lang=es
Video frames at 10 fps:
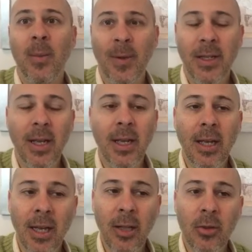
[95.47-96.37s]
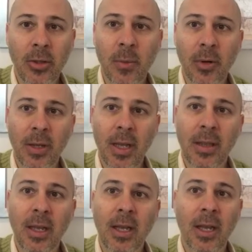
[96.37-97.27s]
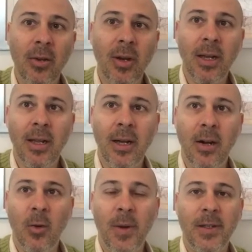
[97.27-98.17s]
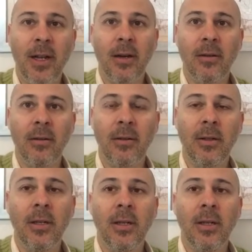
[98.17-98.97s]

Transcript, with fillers: Parece que esto es importante y que no hay que dejarlo pasar, ¿no?